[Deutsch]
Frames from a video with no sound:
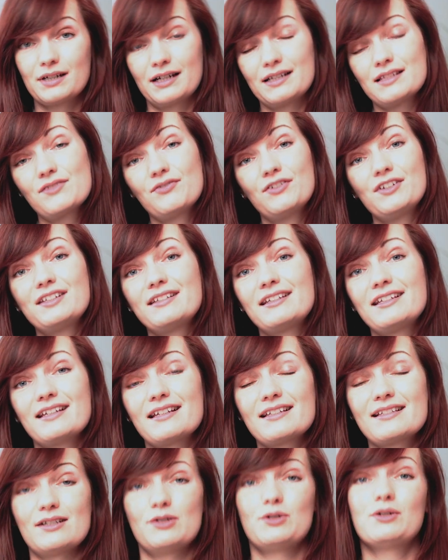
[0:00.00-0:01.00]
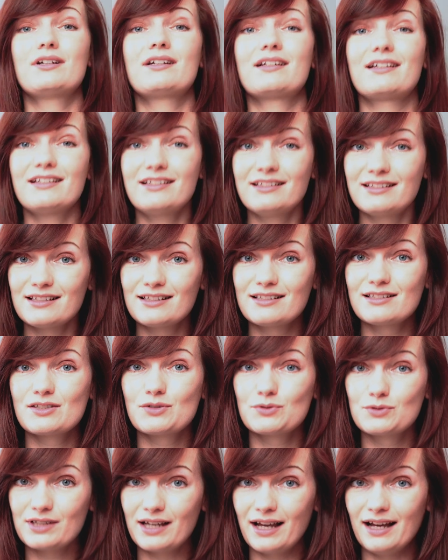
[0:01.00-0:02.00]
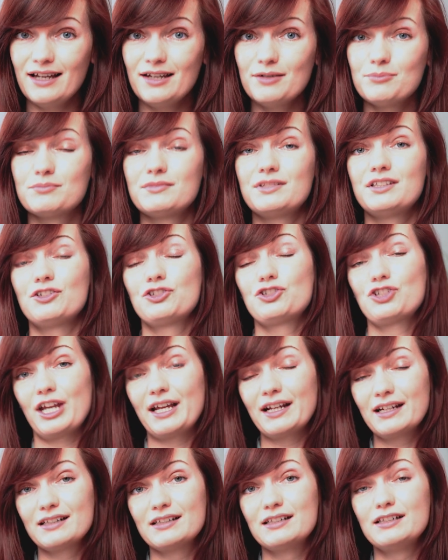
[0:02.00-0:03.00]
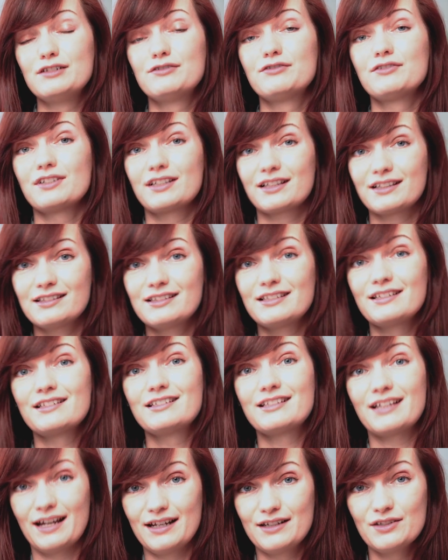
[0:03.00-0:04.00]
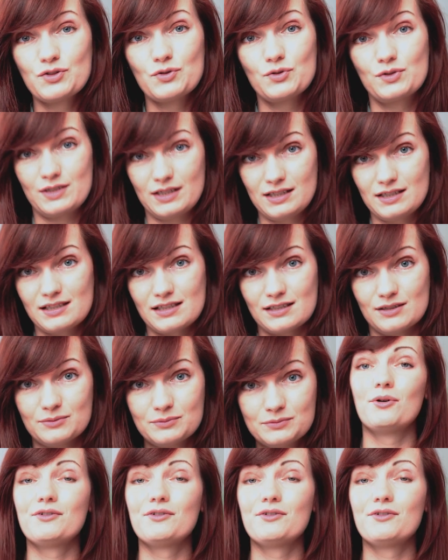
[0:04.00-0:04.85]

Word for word: Ganz wichtig ist auch richtig zu treiben, die Schenkelhilfen richtig einzusetzen.